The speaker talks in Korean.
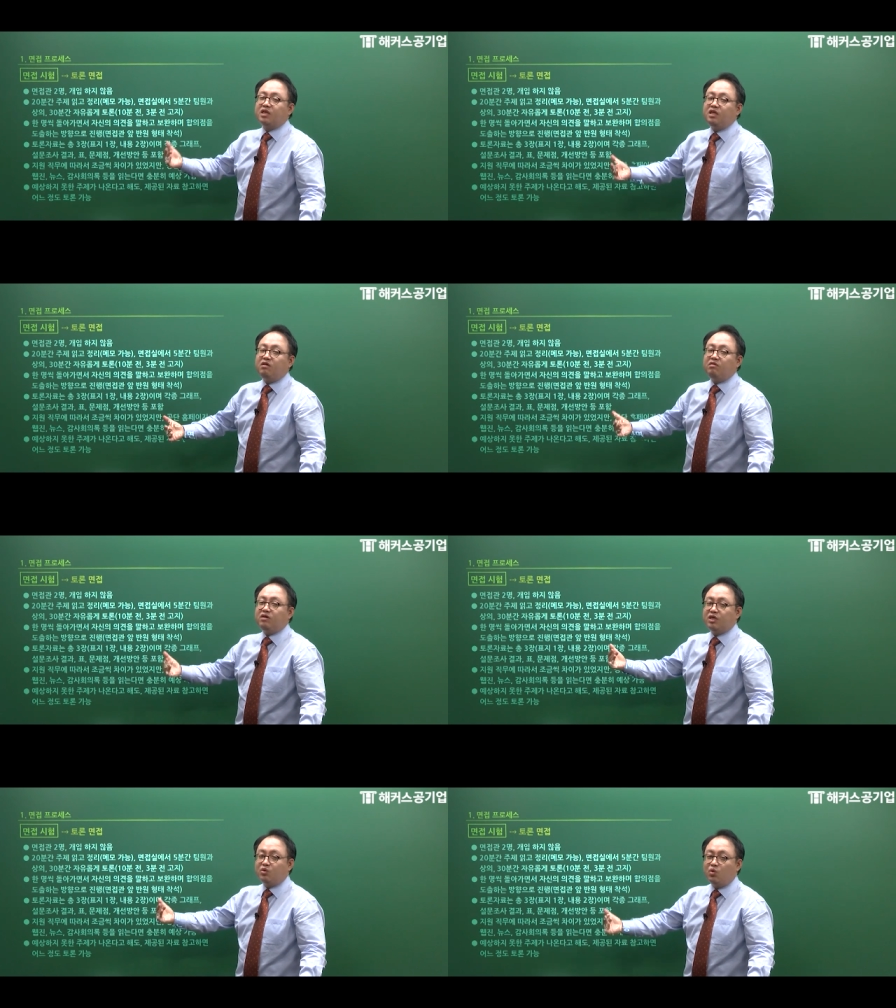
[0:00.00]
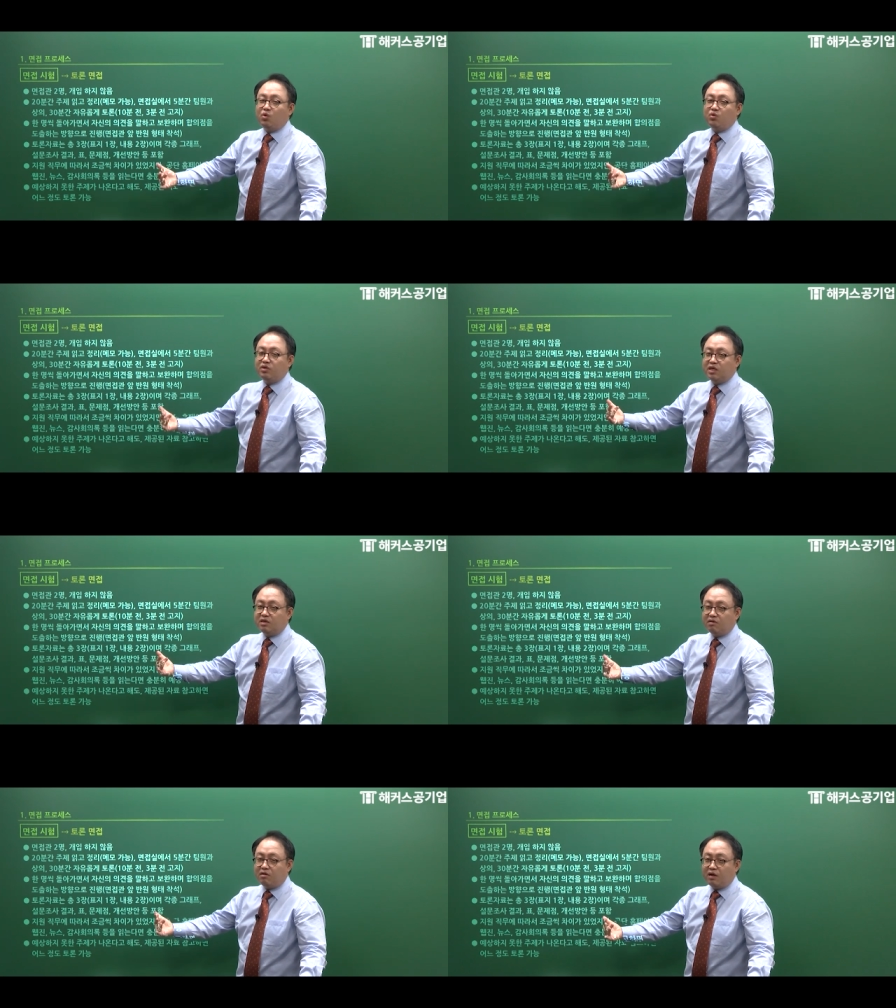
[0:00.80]
이렇게 토론을
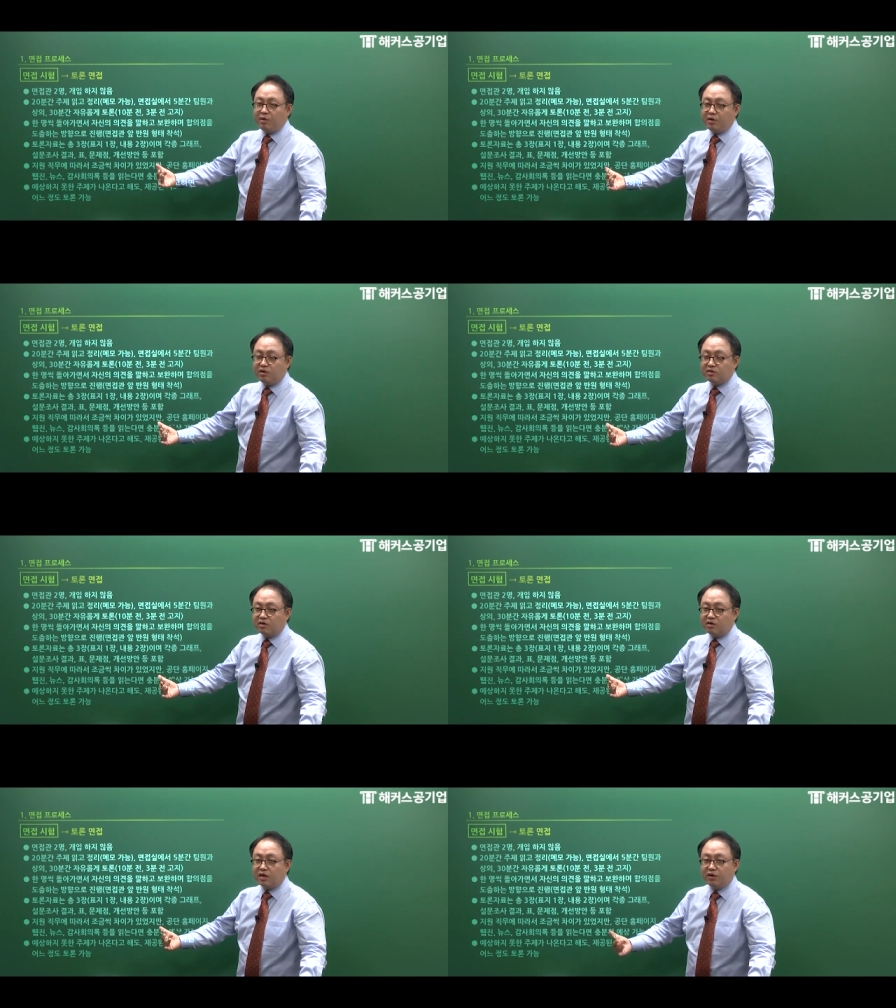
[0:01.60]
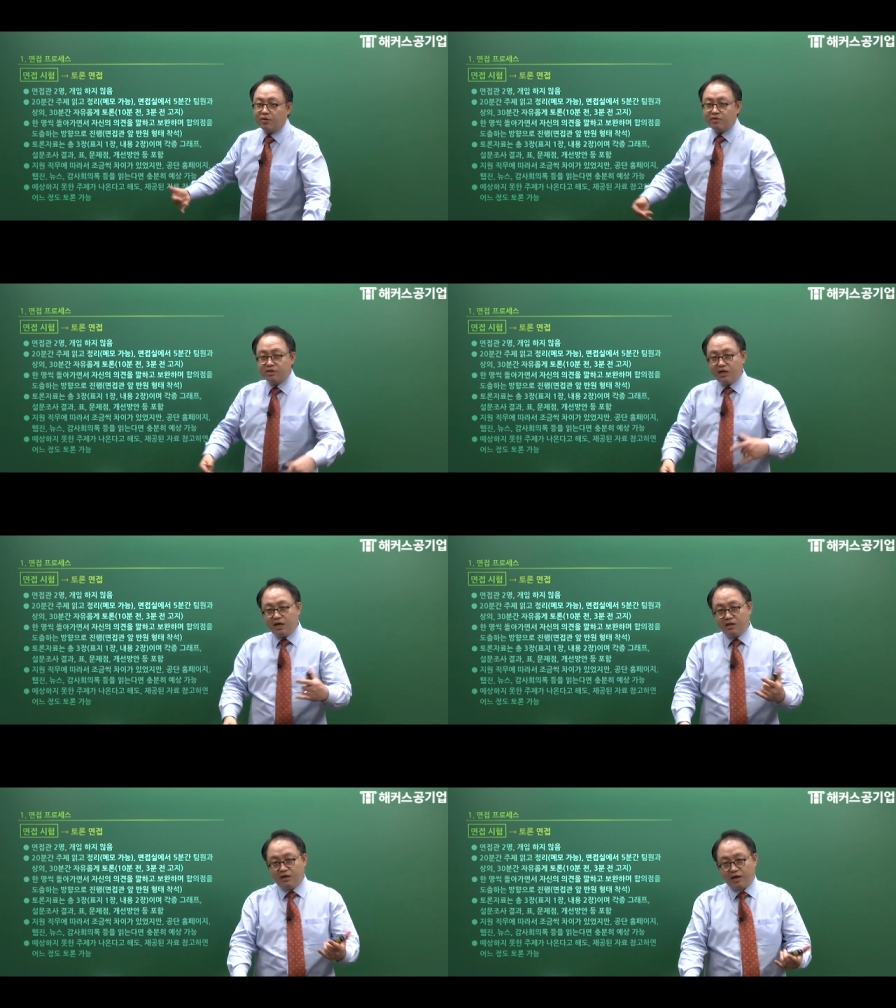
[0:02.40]
이끌어가면 어떨까요? 라고
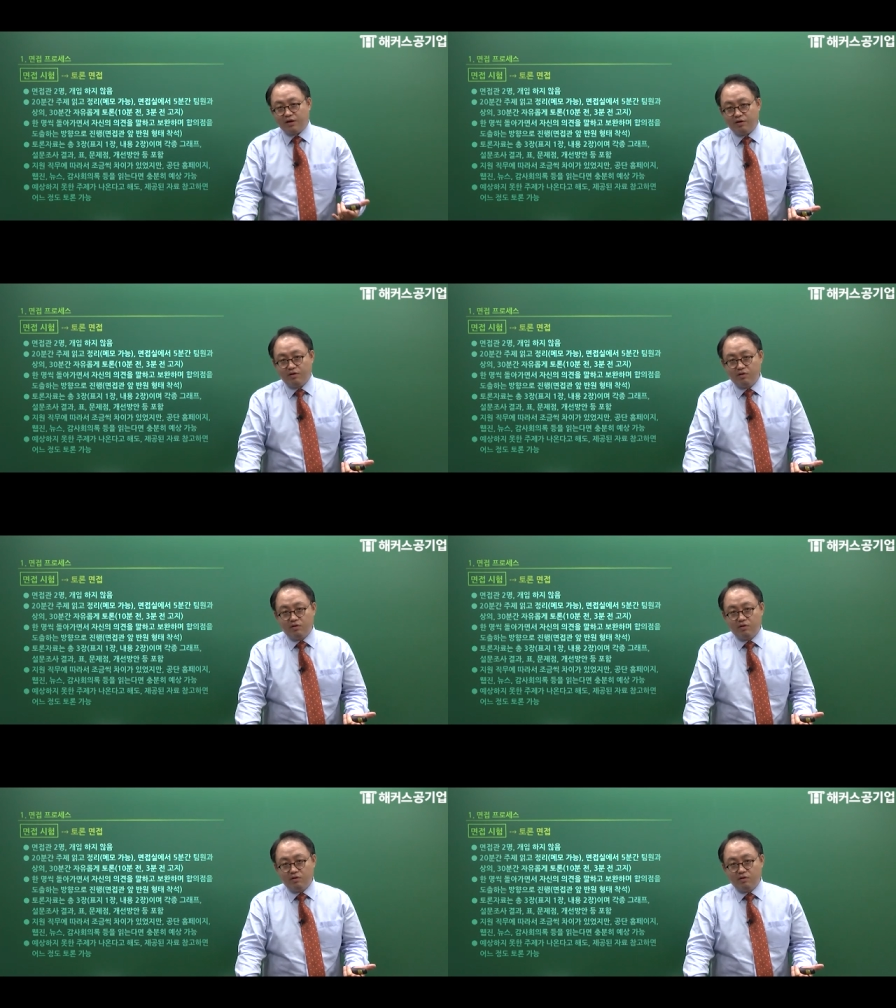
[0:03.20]
제안을 해요.